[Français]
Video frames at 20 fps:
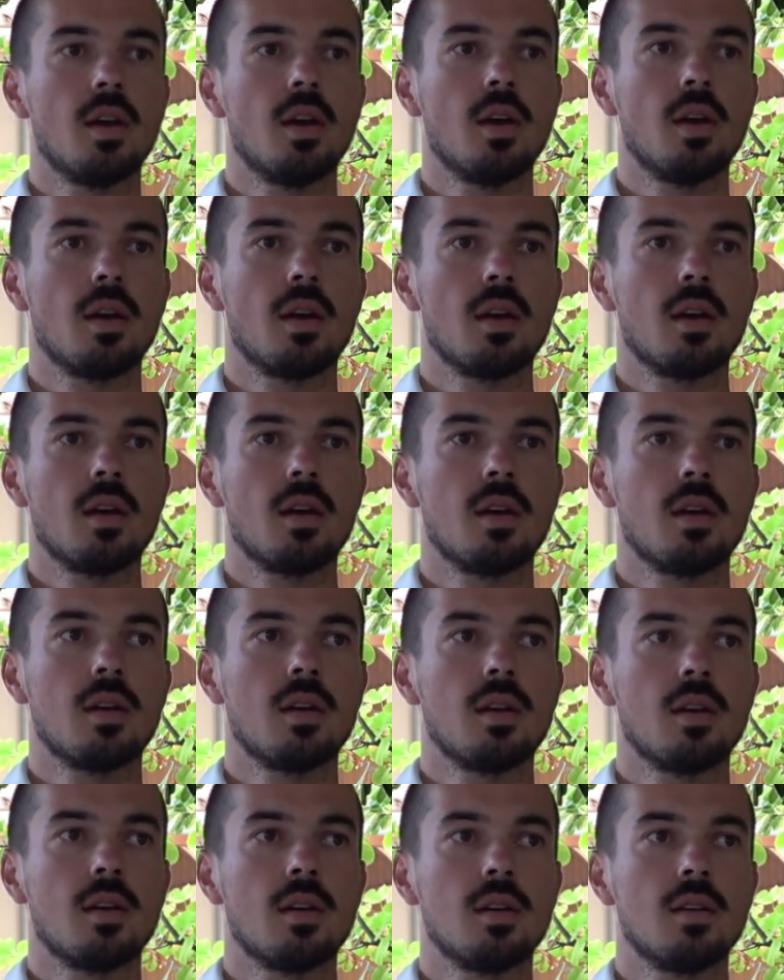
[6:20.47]

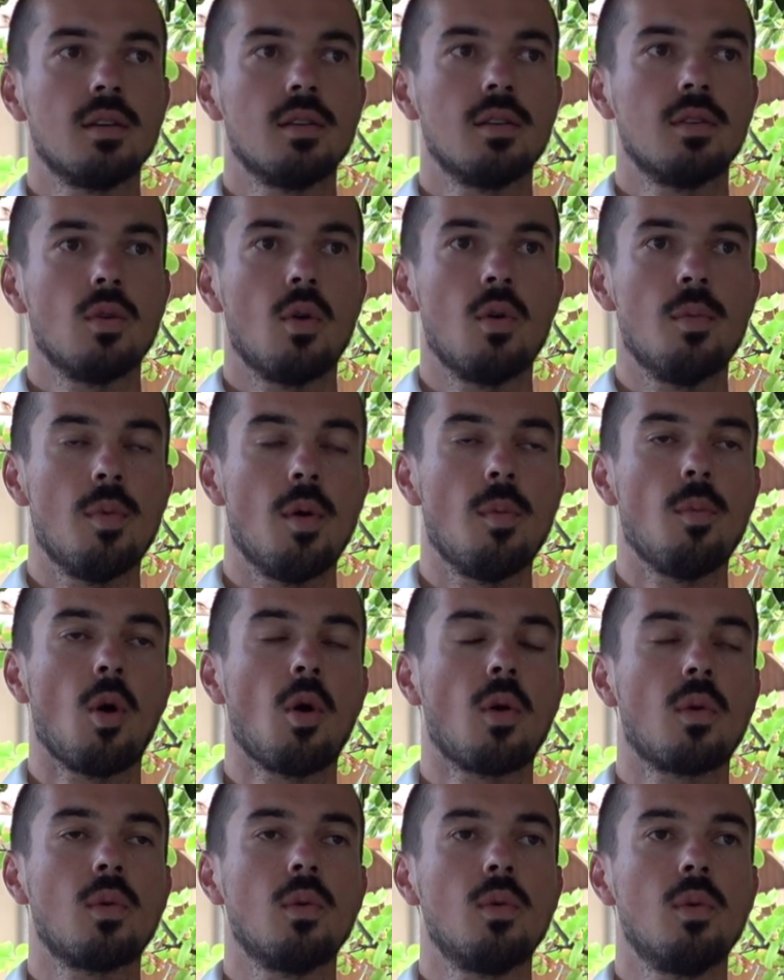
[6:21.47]
Euh, au
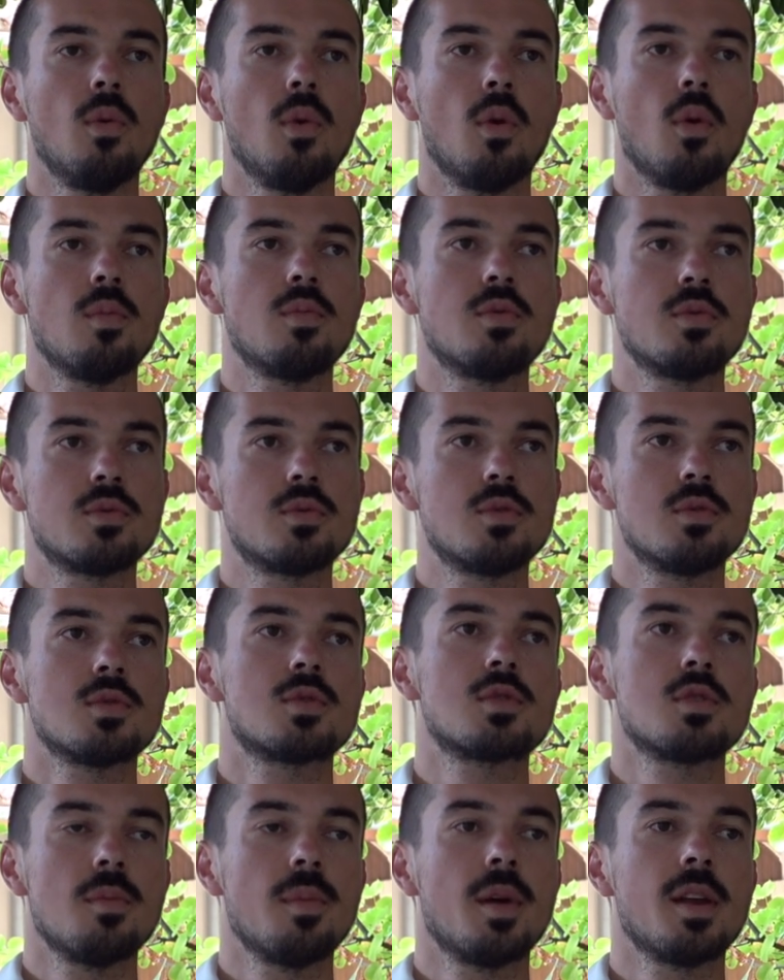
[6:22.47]
moment où, au bout d'une
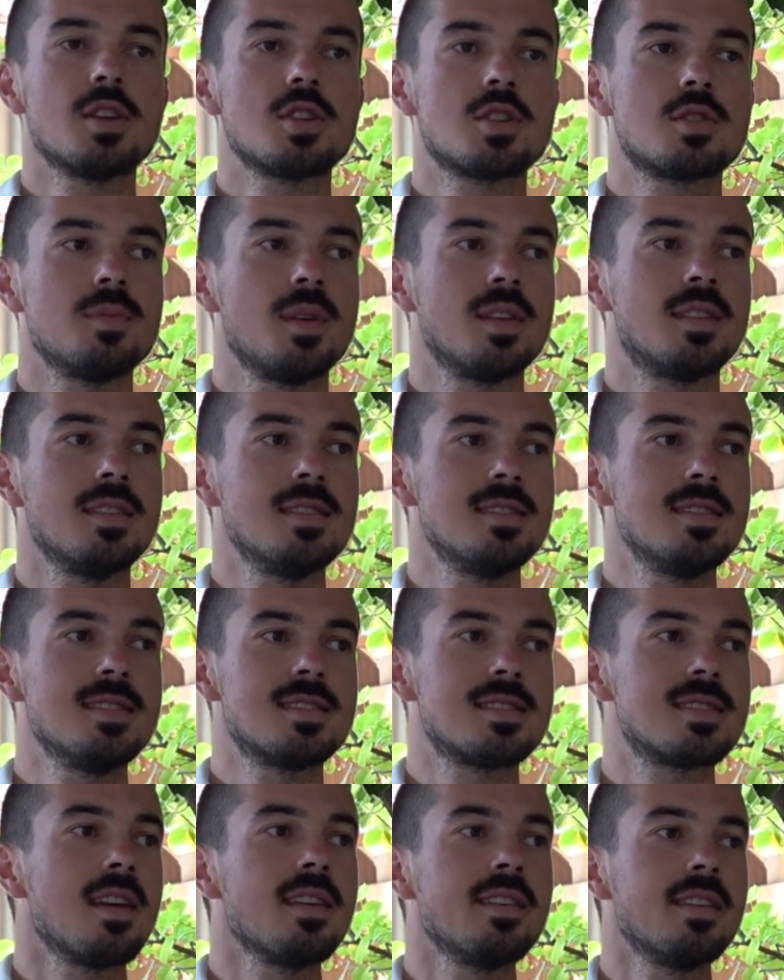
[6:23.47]
semaine, je m'étais dit,
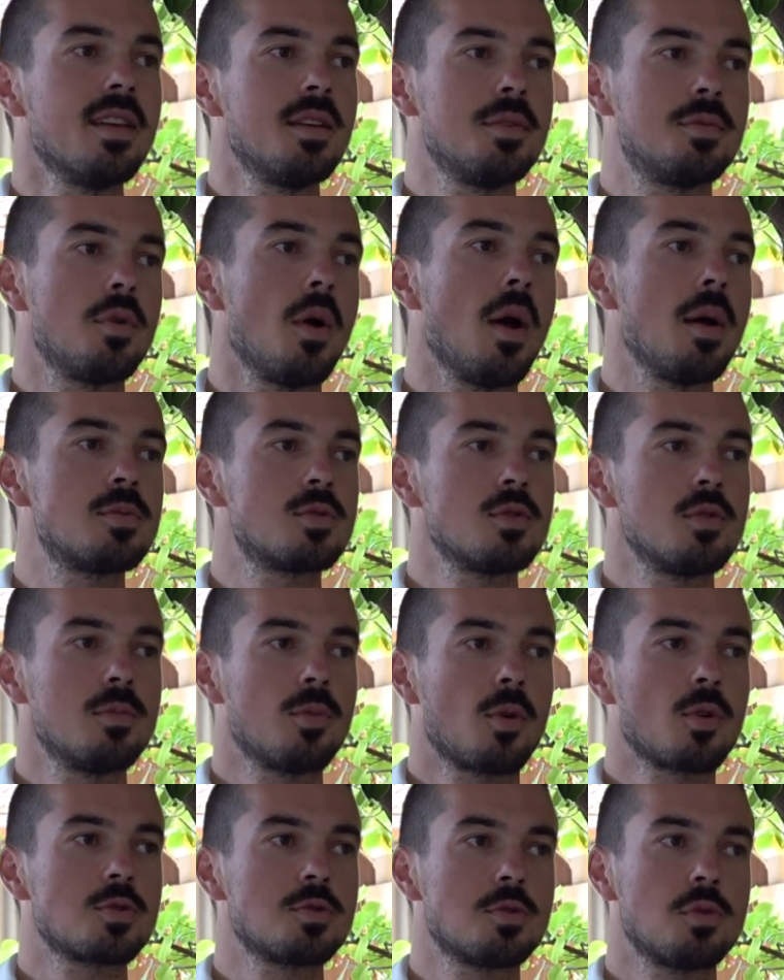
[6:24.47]
ça y est, il faut
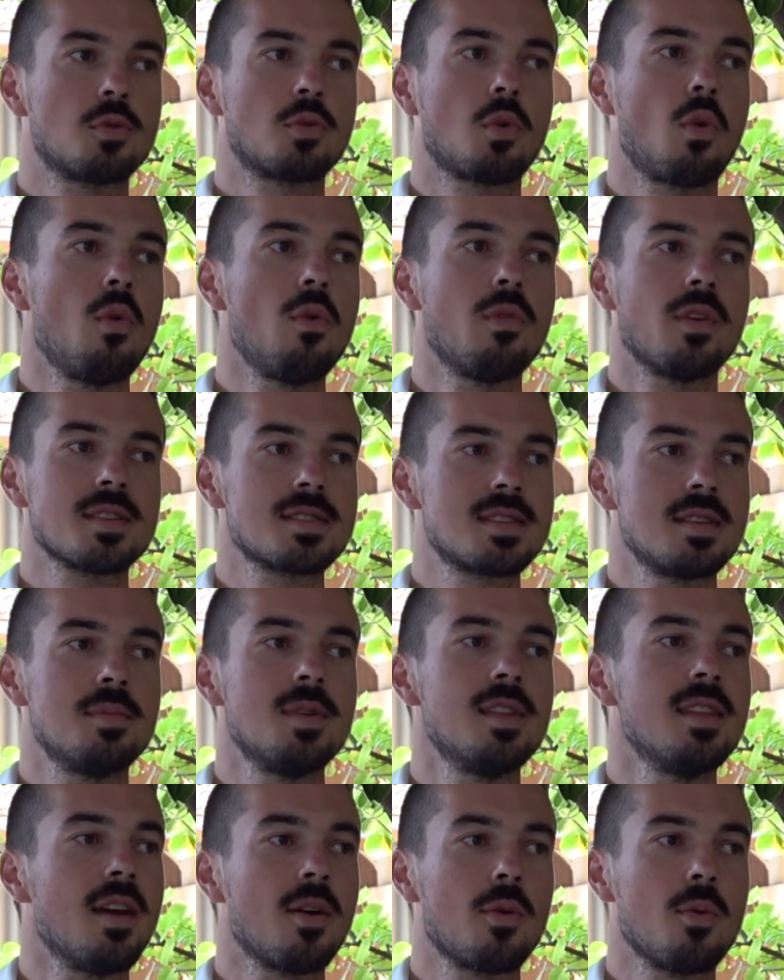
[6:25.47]
absolument que je trouve un
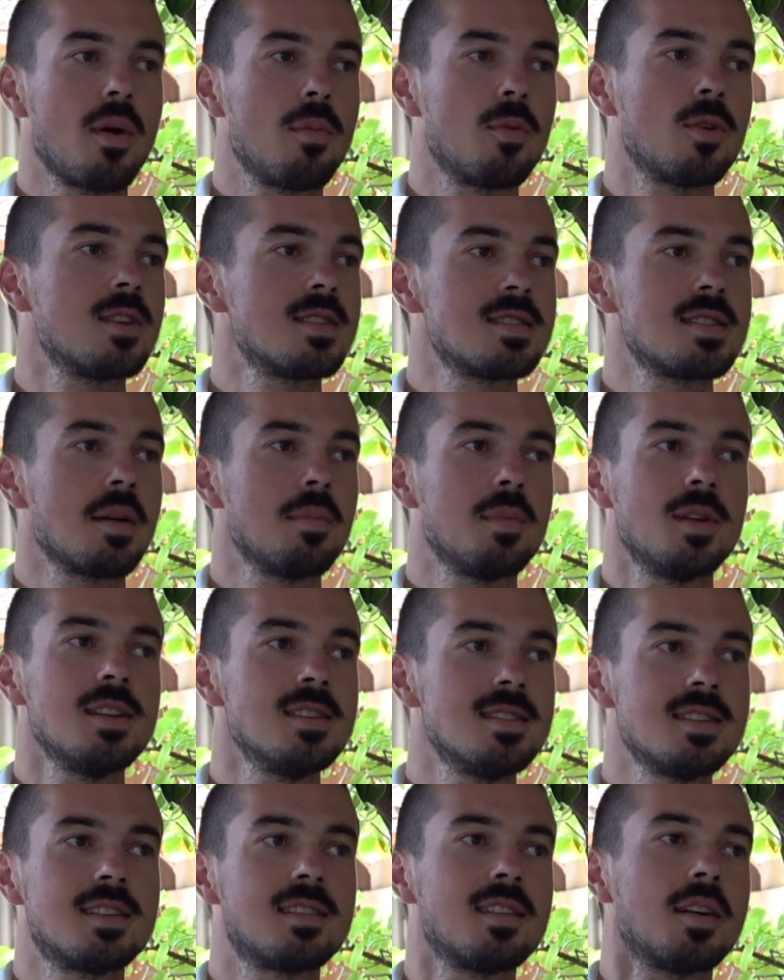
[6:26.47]
séminaire ou un monastère
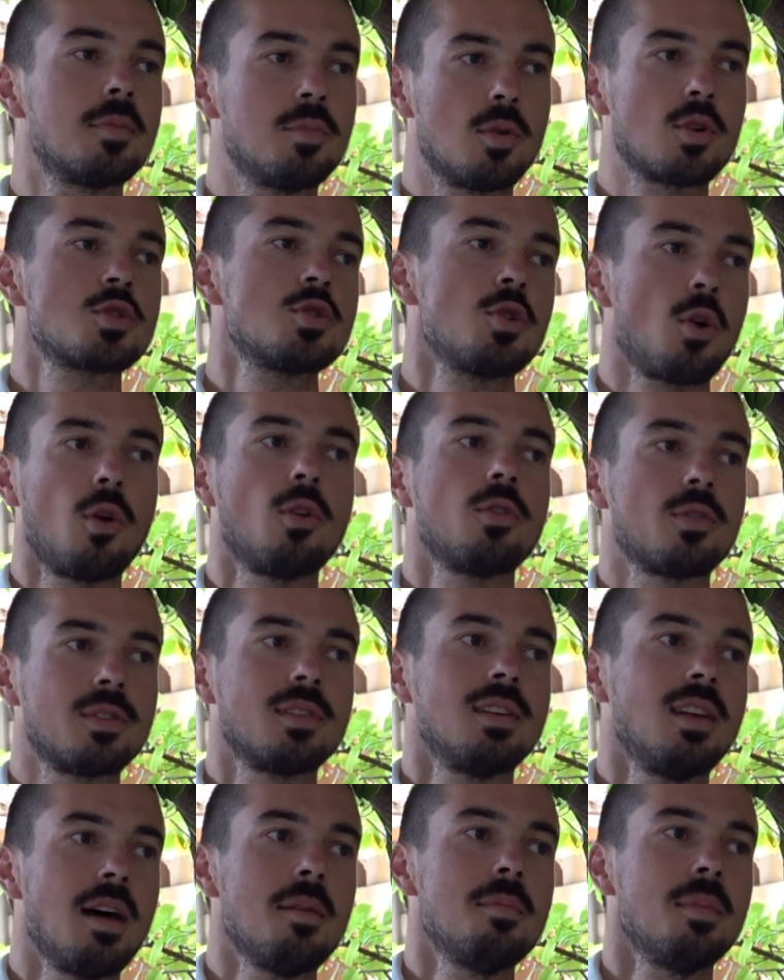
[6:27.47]
bénédictin pour que je rentre
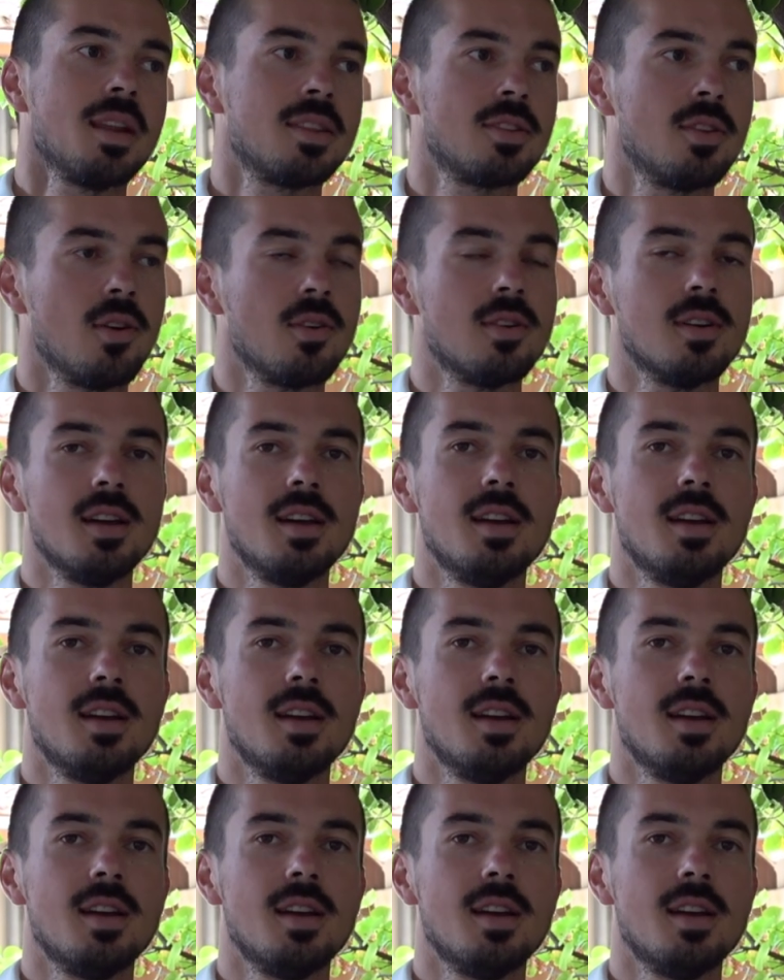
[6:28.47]
là maintenant,